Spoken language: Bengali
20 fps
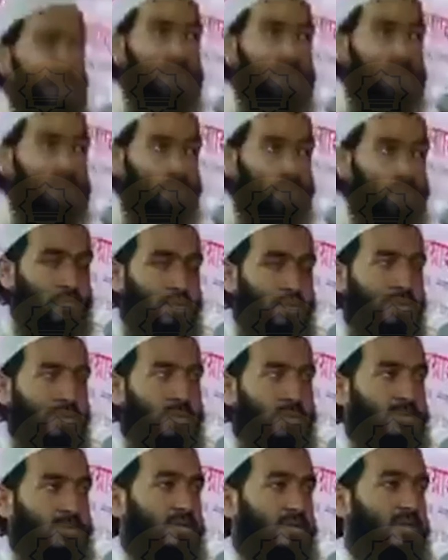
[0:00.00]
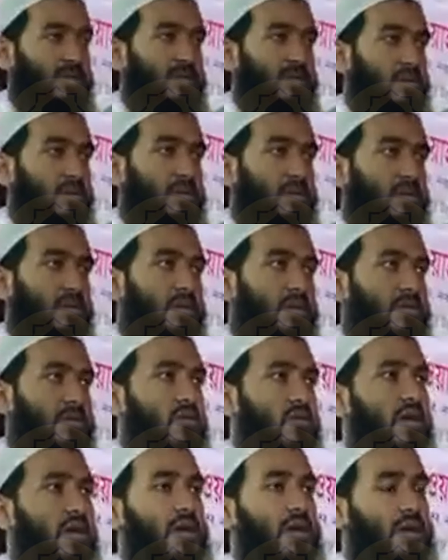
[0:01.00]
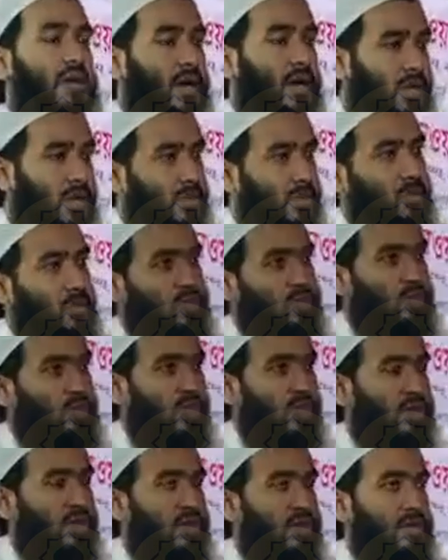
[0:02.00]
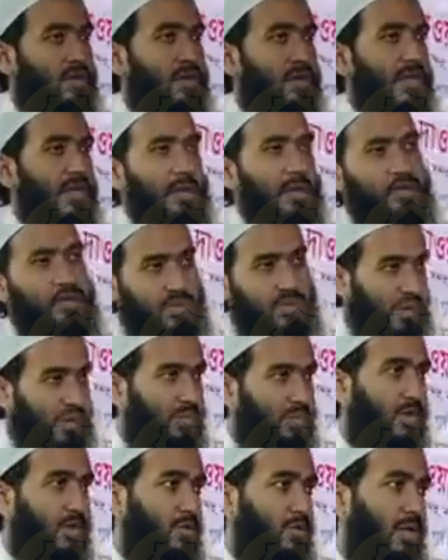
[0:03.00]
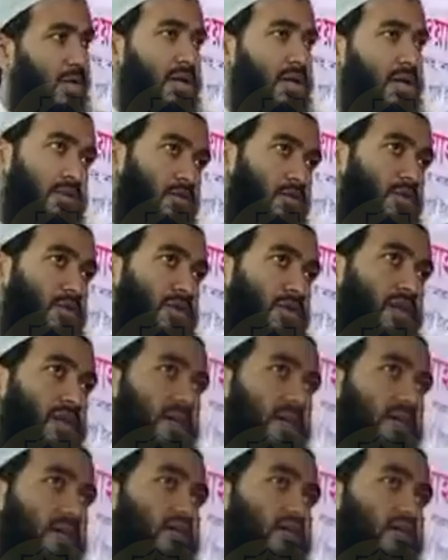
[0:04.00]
গতবার তার আগে বহুবার এবং এবার আলহামদুলিল্লাহ